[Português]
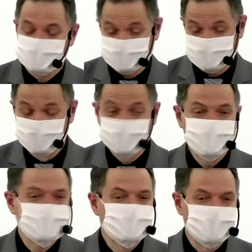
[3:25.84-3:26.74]
num
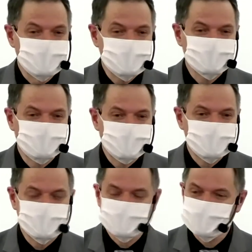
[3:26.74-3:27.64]
primeiro momento
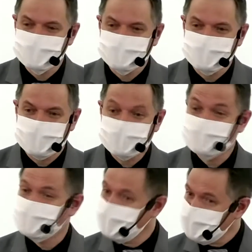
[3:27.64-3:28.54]
parecia
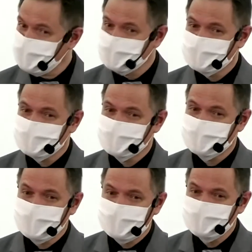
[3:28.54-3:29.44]
aqui
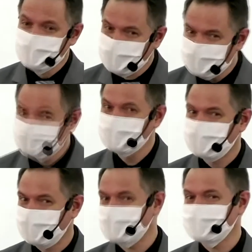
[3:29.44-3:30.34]
será muito
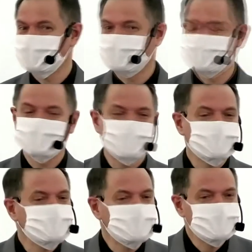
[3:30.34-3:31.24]
fácil plantar
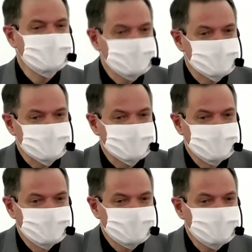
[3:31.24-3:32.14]
uma igreja,
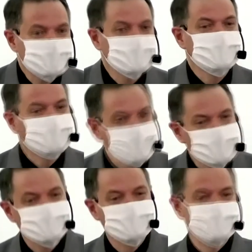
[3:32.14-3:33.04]
porque
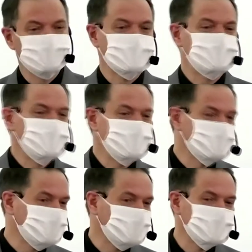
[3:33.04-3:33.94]
logo Deus abriu
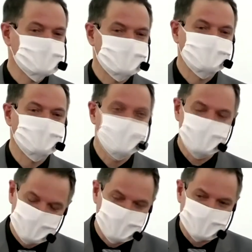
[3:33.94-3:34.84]
o coração de
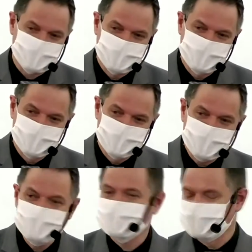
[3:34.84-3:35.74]
Lídia.
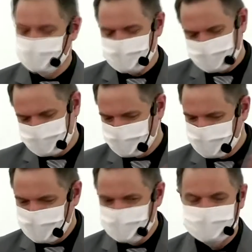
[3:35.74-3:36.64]
Então,
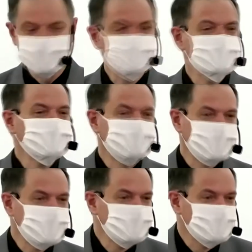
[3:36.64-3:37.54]
vamos em
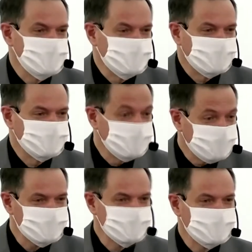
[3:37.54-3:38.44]
frente,
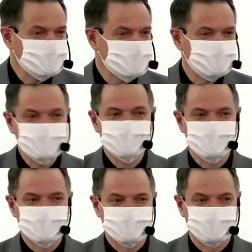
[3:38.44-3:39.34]
Deus está nos
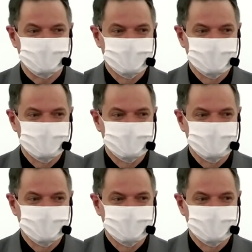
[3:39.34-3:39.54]
abençoando.